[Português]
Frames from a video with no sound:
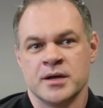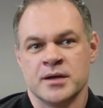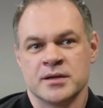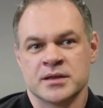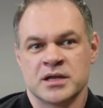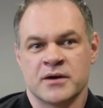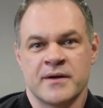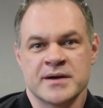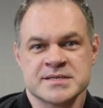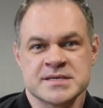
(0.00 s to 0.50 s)

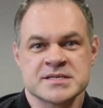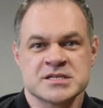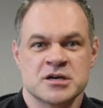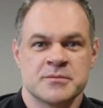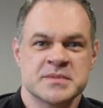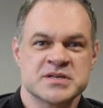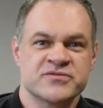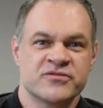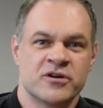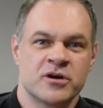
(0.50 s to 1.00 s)
Então essas são
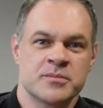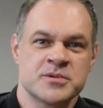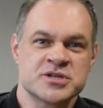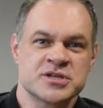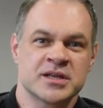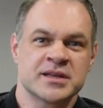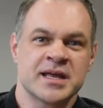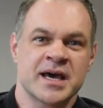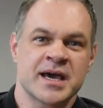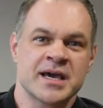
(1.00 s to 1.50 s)
umas formas de
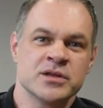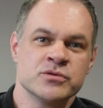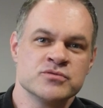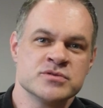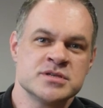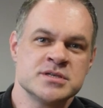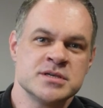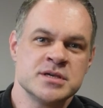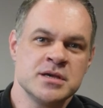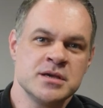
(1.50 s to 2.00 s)
tentar
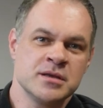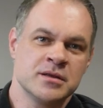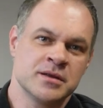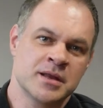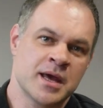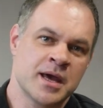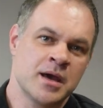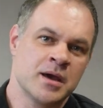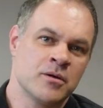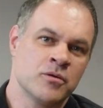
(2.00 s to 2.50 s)
reduzir,
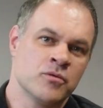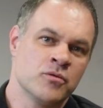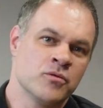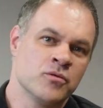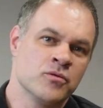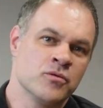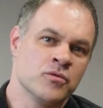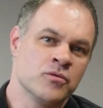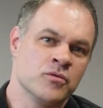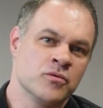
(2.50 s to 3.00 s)
né,
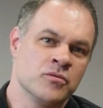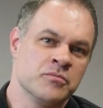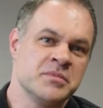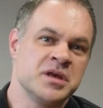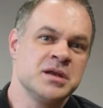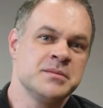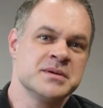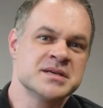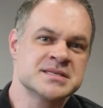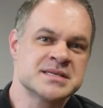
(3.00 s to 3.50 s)
o
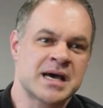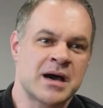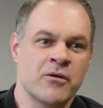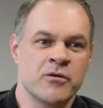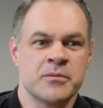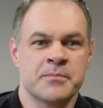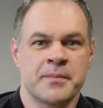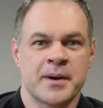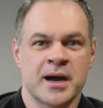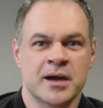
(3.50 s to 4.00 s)
minimizar o
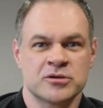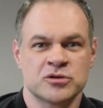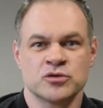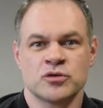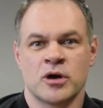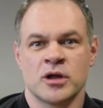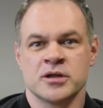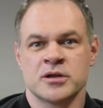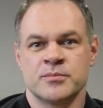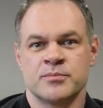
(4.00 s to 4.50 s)
impacto do
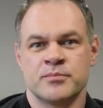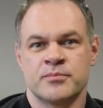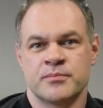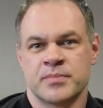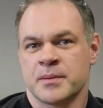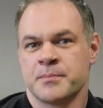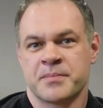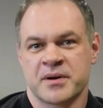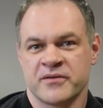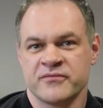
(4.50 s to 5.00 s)
dólar
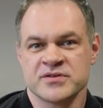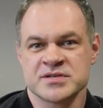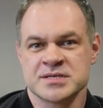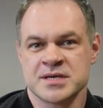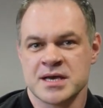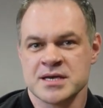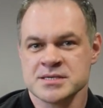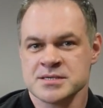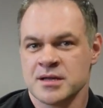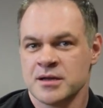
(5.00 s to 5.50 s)
para
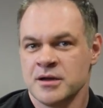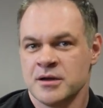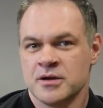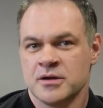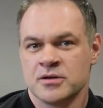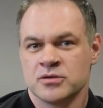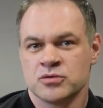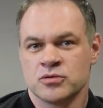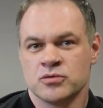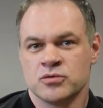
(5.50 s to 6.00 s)
vocês, né,
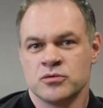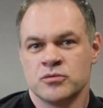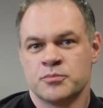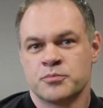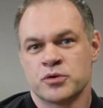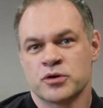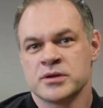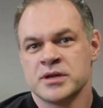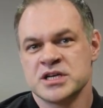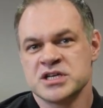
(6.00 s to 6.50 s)
no
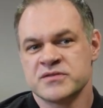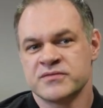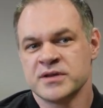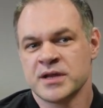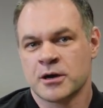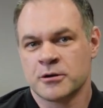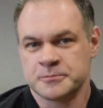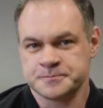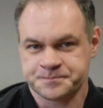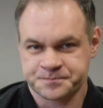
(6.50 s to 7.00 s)
para o cliente
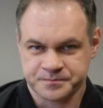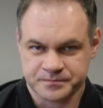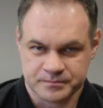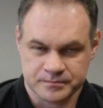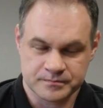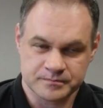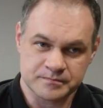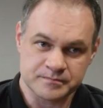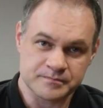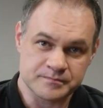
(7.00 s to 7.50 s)
final.
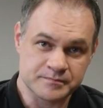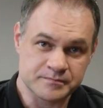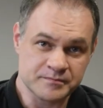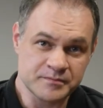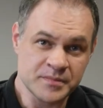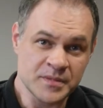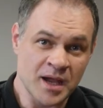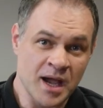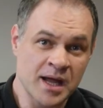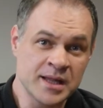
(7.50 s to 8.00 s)

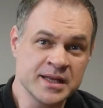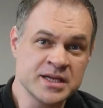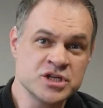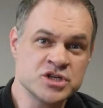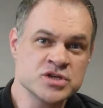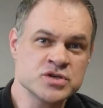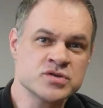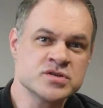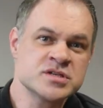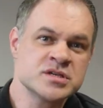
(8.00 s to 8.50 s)
Além
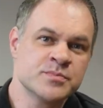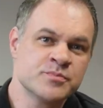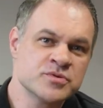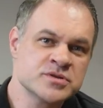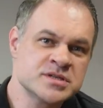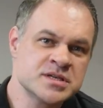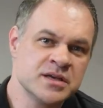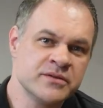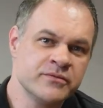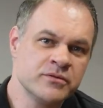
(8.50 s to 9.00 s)
disso, se
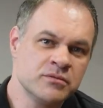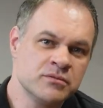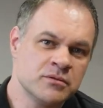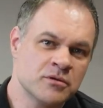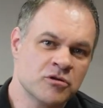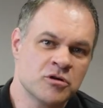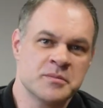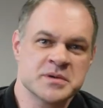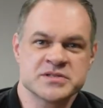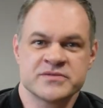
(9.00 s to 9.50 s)
possível,
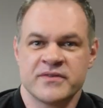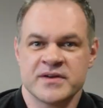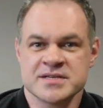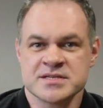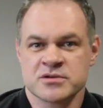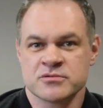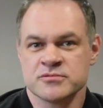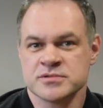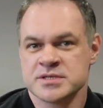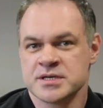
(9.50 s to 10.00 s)
algumas
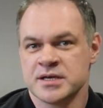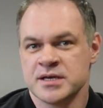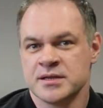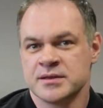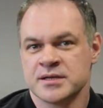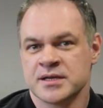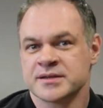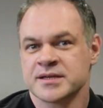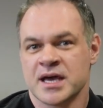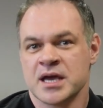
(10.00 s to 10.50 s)
vezes conseguir
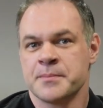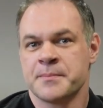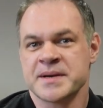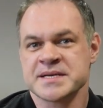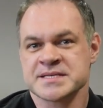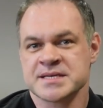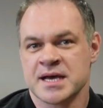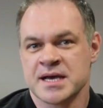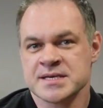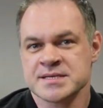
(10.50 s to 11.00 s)
tentar
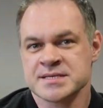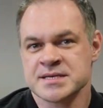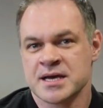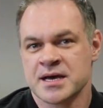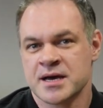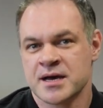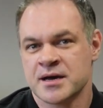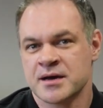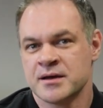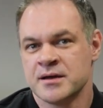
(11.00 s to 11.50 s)
repassar
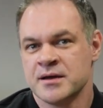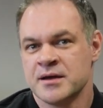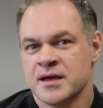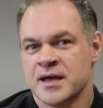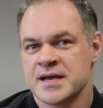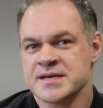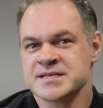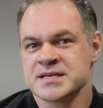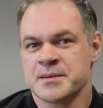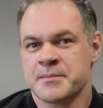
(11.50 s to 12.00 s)
essa,
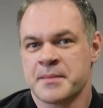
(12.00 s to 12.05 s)
essa